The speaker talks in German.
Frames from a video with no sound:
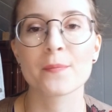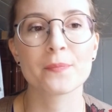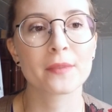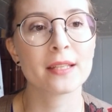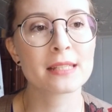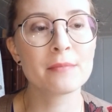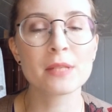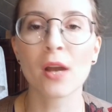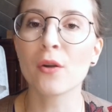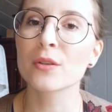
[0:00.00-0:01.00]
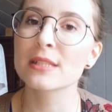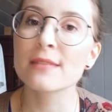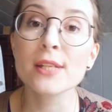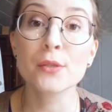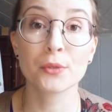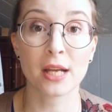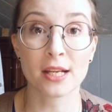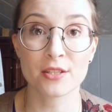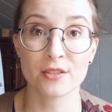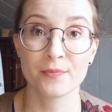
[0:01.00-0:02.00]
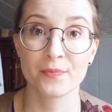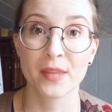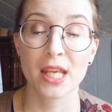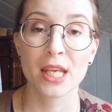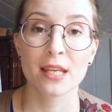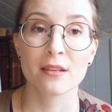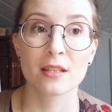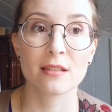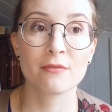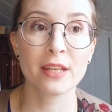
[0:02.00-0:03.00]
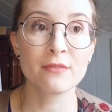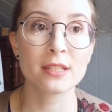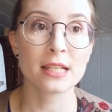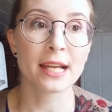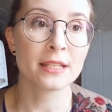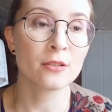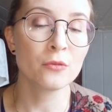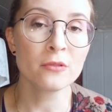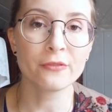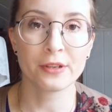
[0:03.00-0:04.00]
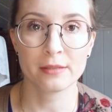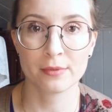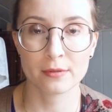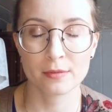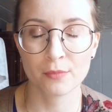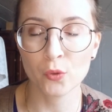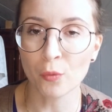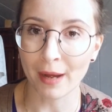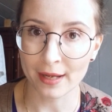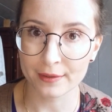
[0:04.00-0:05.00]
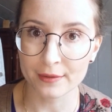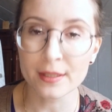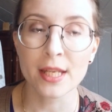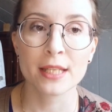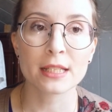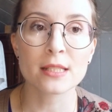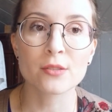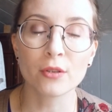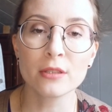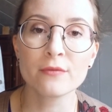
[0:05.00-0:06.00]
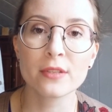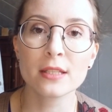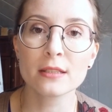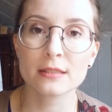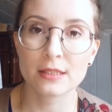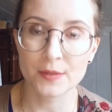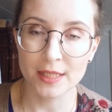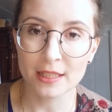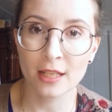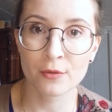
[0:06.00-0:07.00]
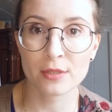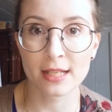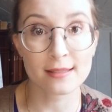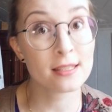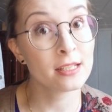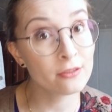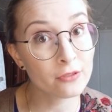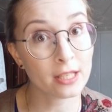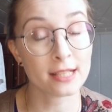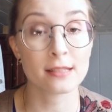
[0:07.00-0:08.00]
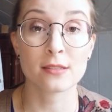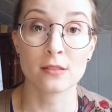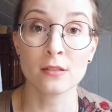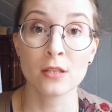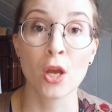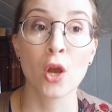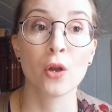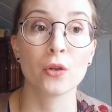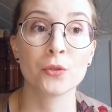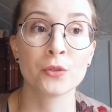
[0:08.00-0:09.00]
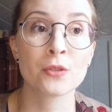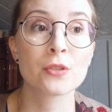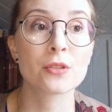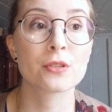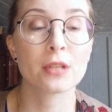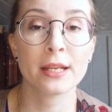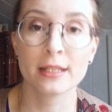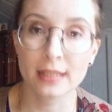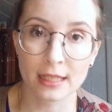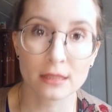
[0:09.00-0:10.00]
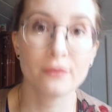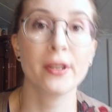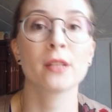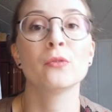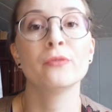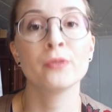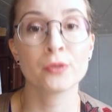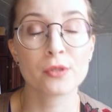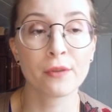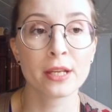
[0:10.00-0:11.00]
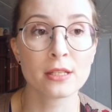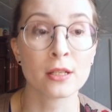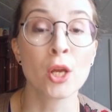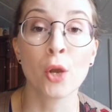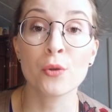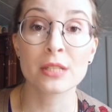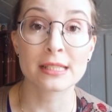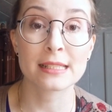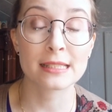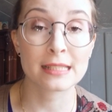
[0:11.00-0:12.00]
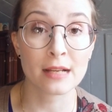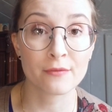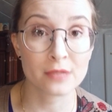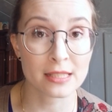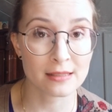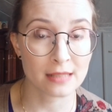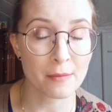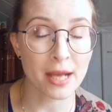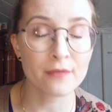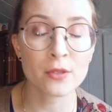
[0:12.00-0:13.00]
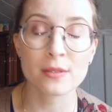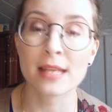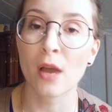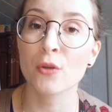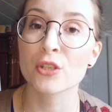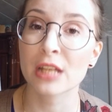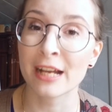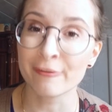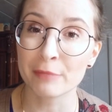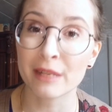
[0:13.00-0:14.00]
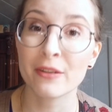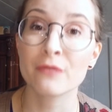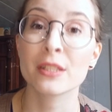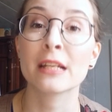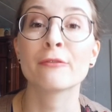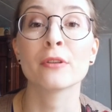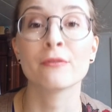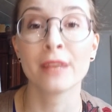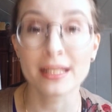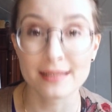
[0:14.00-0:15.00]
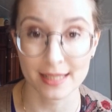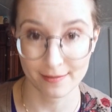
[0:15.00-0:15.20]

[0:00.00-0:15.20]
es gibt ja auch Zivilcourage. Wenn wir einen Unfall be beobachten, dann sollen wir dorthin gehen und erste Hilfe leisten und einen Krankenwagen rufen und so weiter. Und das, da, das, da machen wir uns ja auch strafbar, wenn wir davon wegsehen.